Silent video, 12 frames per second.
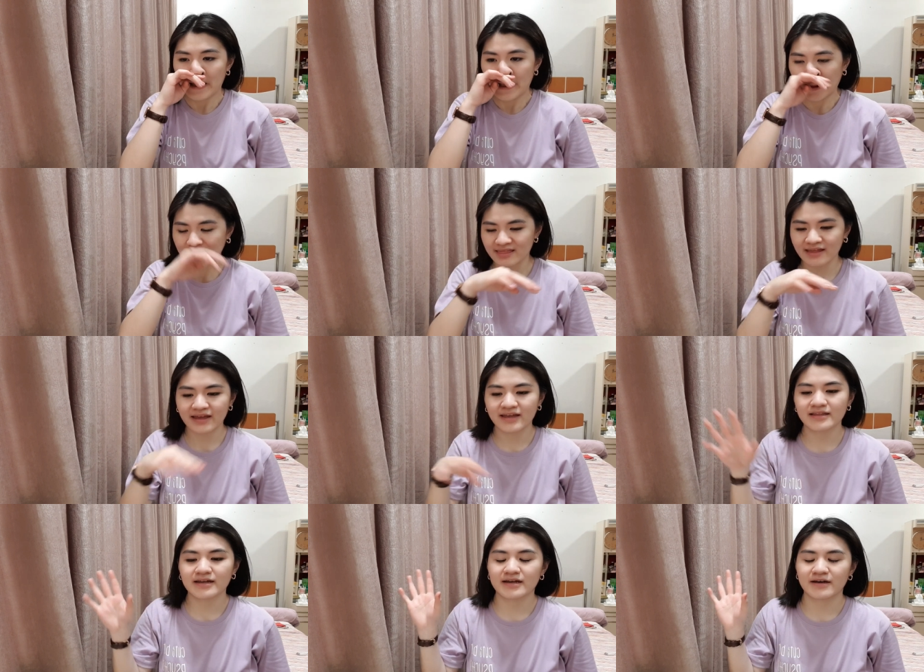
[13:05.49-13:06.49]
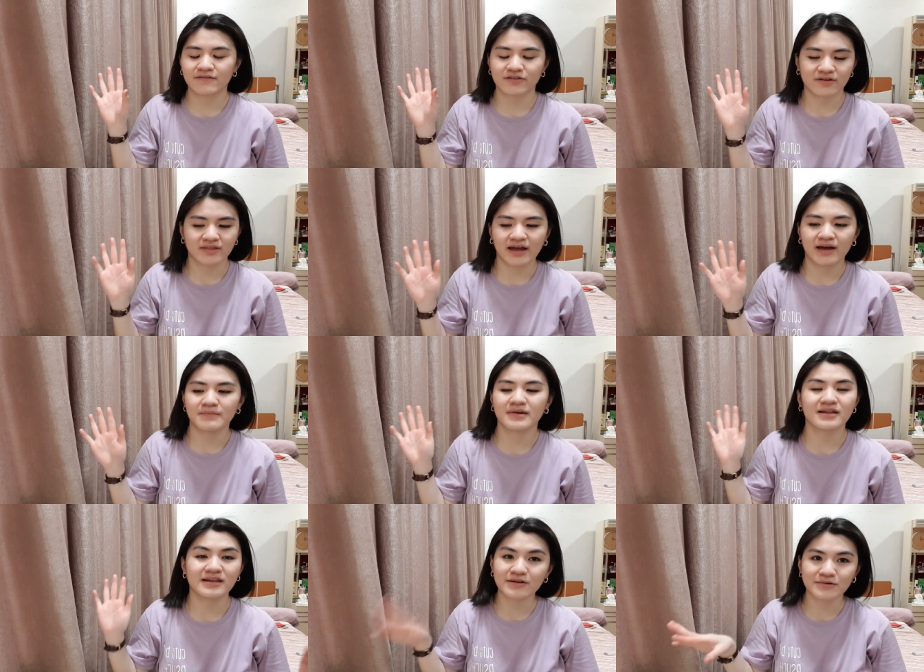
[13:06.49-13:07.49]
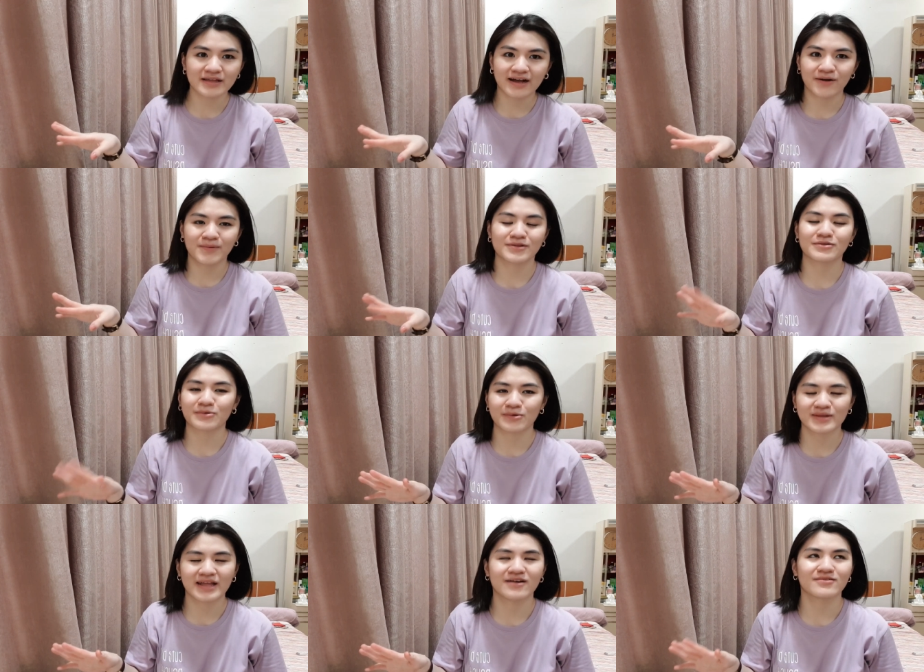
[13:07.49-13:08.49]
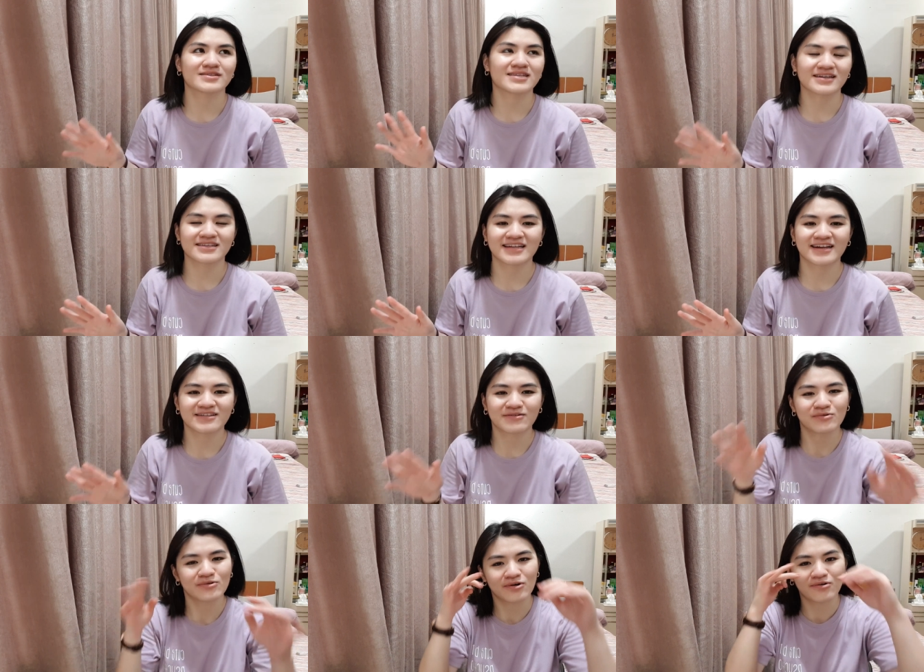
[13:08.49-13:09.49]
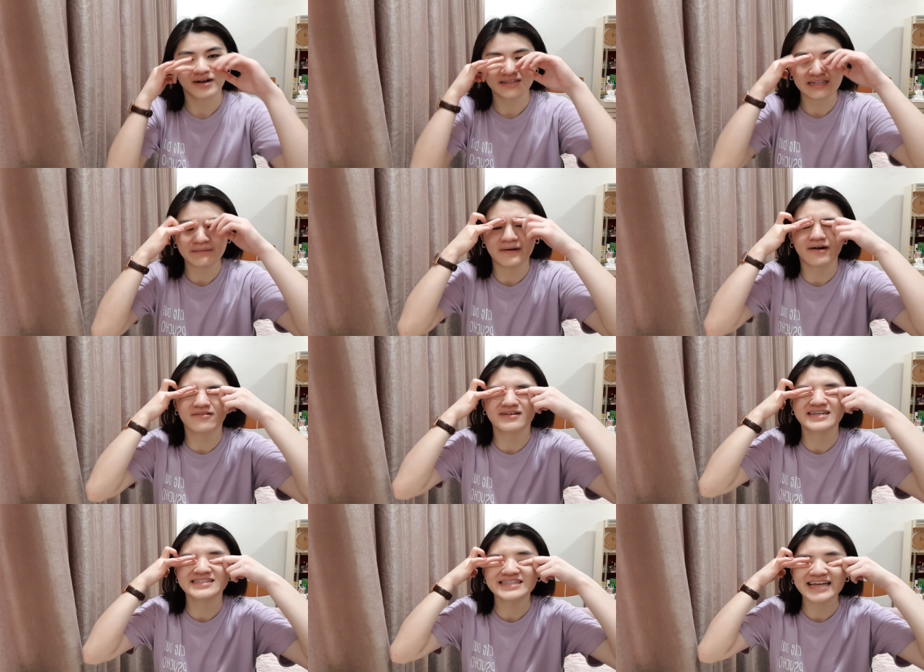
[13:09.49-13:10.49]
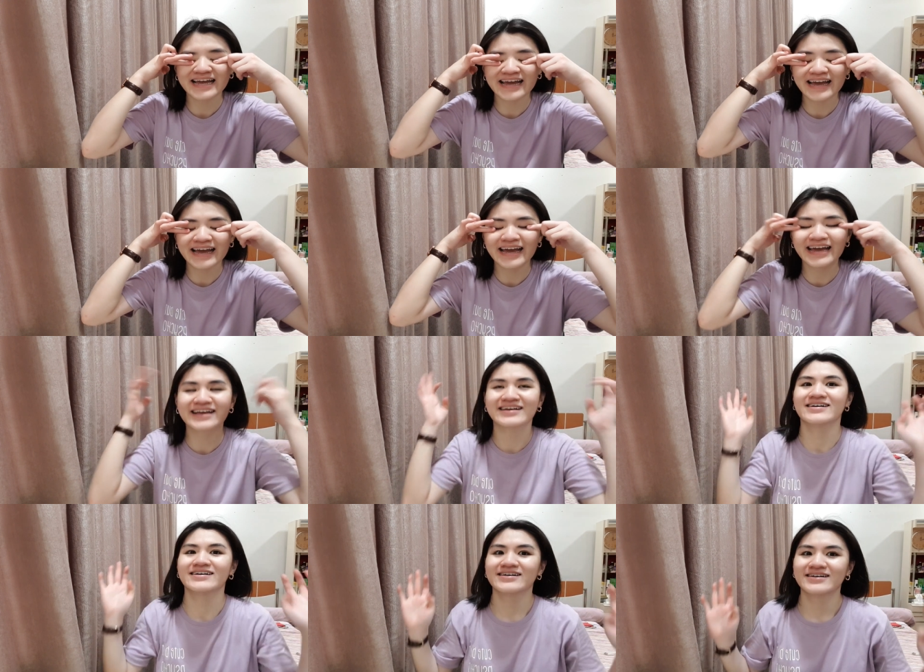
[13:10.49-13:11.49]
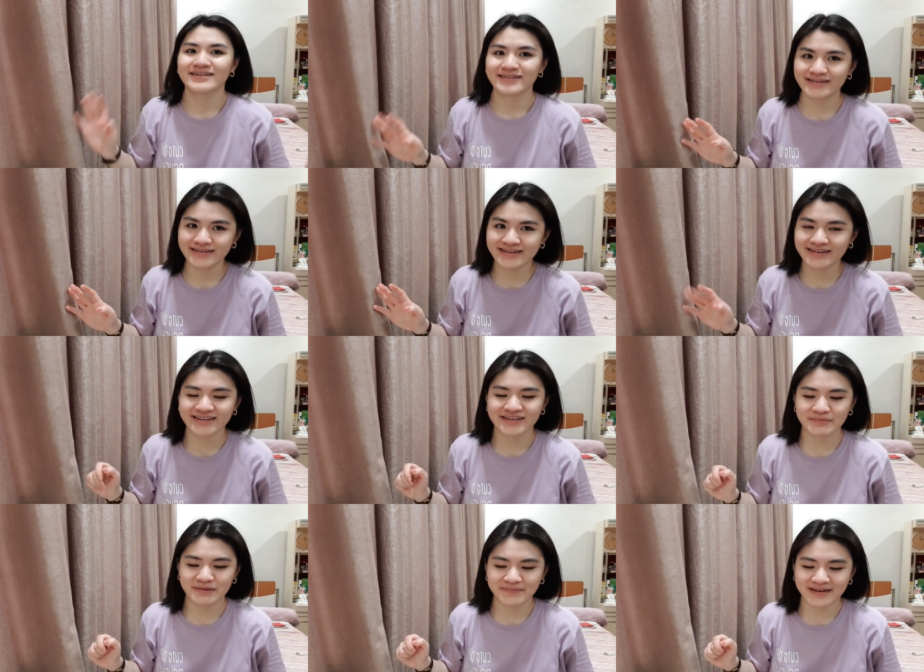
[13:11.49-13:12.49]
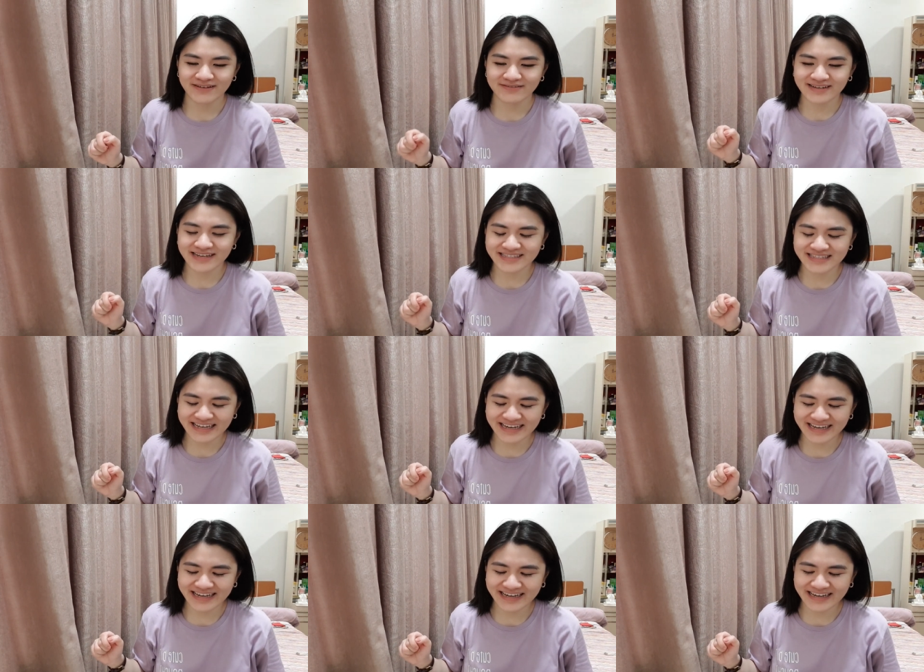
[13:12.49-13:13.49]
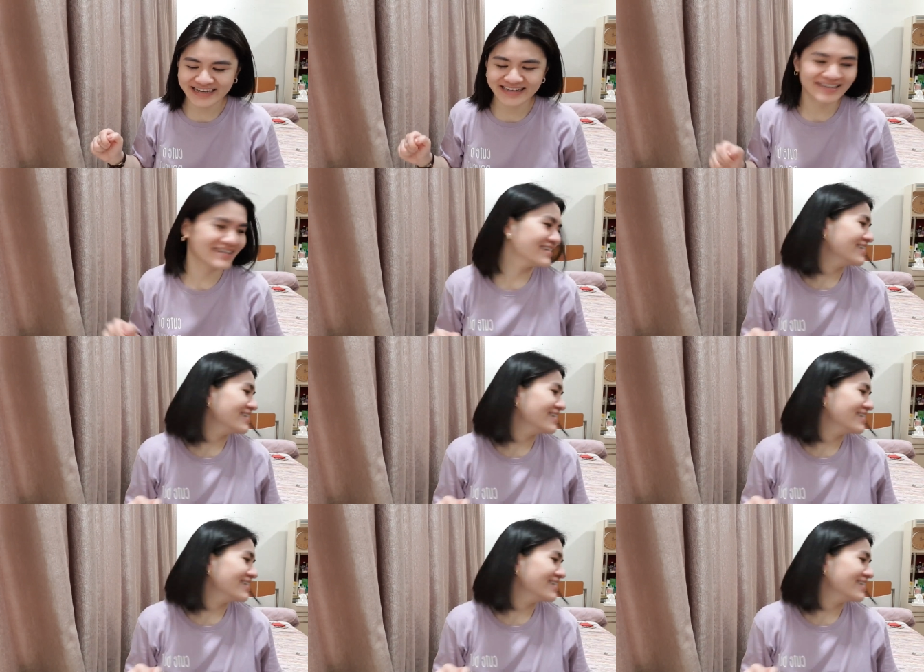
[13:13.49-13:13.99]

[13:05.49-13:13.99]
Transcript: And then, after that, maliligo na ako. Matutulog na ako. Sakit na talaga ng ulo ko. Kanina pa ako gising! Ah, kagabi pa ako gising!